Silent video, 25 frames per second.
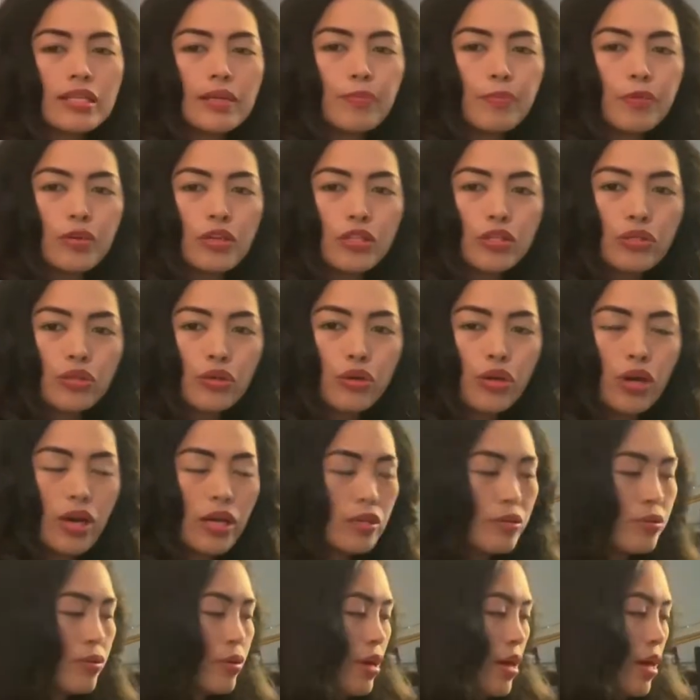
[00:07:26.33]
po ito
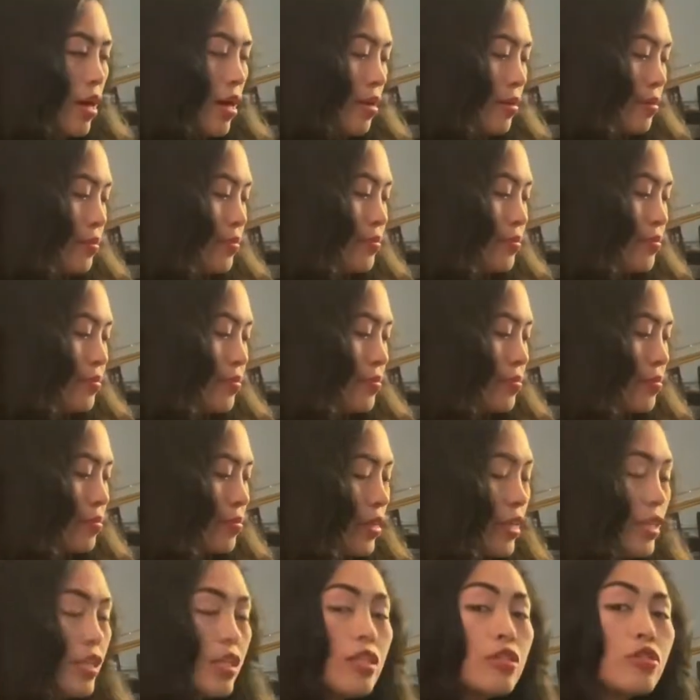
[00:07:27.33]
ano ha,
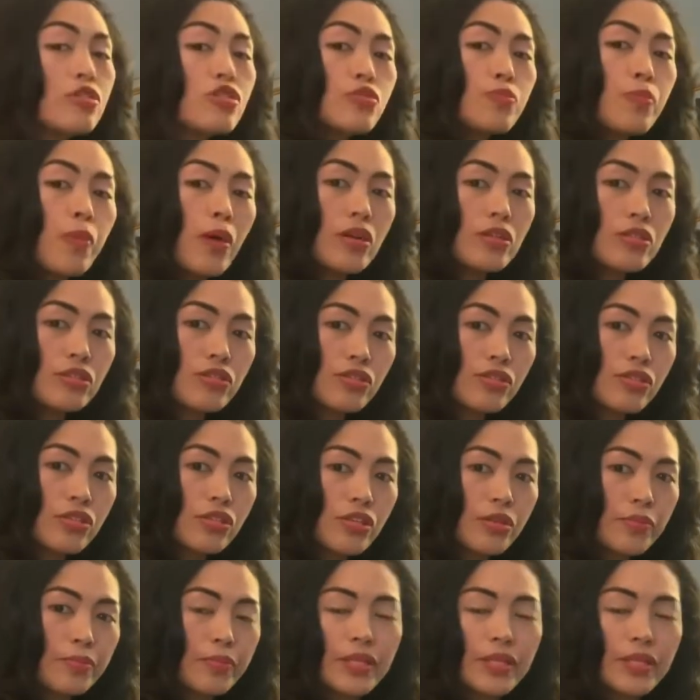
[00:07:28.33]
hindi ito sponsor,